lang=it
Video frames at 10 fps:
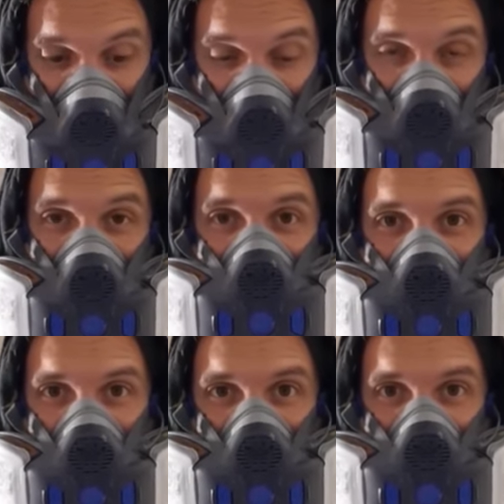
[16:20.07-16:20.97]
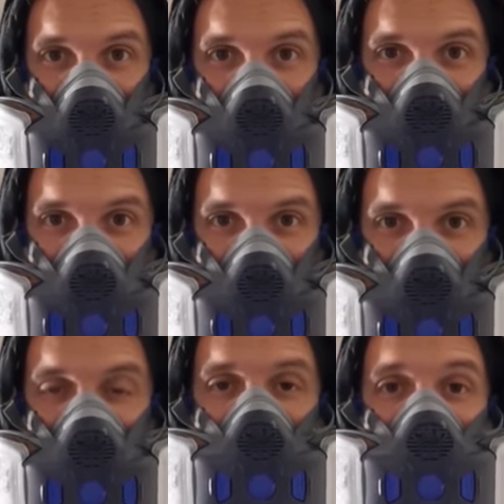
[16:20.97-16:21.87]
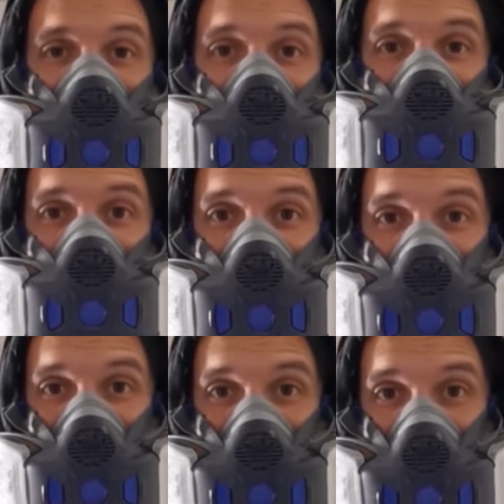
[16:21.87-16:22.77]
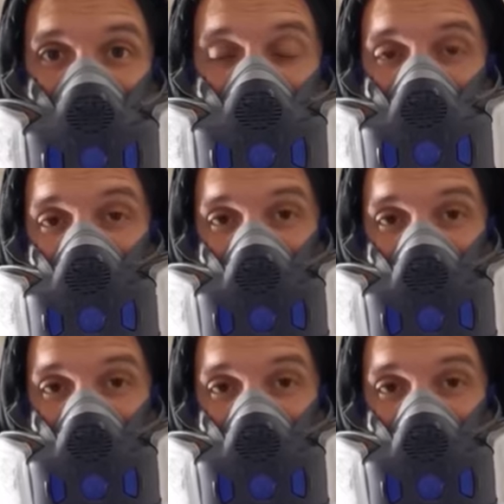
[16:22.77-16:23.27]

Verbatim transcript: Eh, per fare lo stencil trovate il video